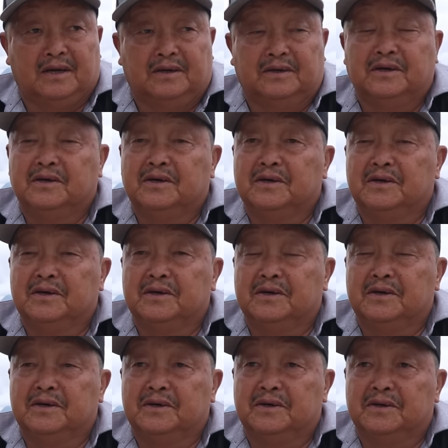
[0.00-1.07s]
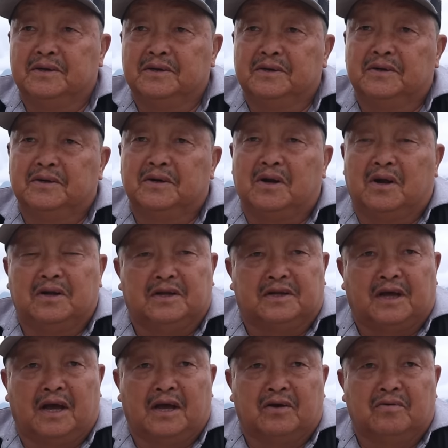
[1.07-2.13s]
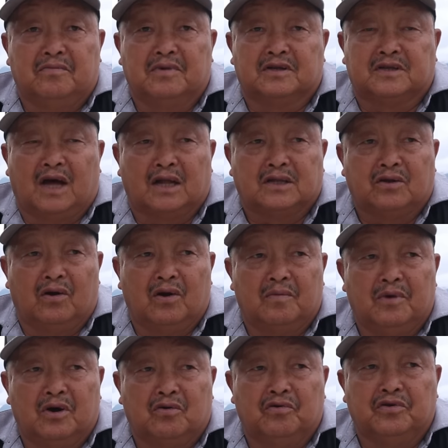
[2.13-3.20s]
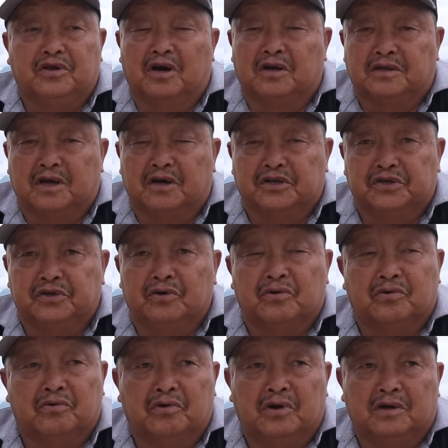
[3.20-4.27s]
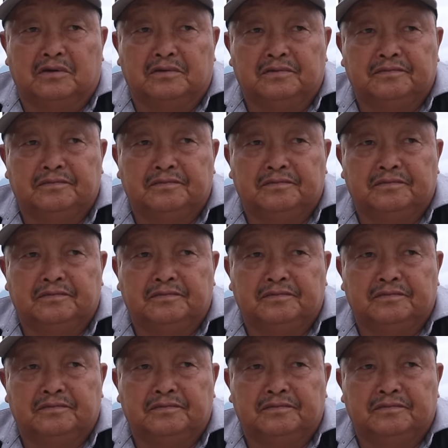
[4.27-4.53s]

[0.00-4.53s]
ơ lo đi tài cũng mất sát tao lỡ mất cũng giờ tự chịu cũ lỡ